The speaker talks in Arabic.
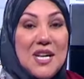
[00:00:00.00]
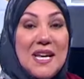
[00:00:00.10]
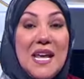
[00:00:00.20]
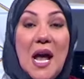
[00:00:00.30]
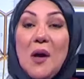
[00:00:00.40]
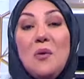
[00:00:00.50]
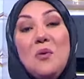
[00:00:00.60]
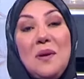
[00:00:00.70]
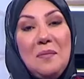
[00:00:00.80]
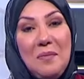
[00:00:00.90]
الجارية
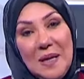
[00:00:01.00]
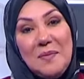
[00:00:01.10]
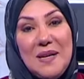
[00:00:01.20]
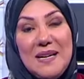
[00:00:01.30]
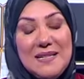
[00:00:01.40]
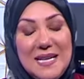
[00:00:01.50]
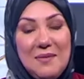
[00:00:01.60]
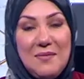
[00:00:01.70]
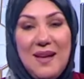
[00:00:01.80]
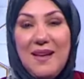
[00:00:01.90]
أو المبكرة هكا
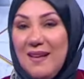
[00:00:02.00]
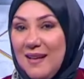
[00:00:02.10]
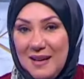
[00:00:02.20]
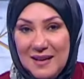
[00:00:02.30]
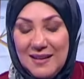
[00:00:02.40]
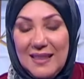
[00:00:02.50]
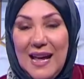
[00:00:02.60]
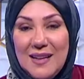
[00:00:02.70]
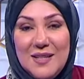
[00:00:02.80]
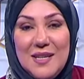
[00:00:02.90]
زي ما
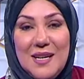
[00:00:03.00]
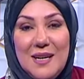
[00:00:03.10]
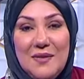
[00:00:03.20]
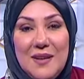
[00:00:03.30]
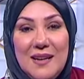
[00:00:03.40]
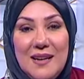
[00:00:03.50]
طلعت في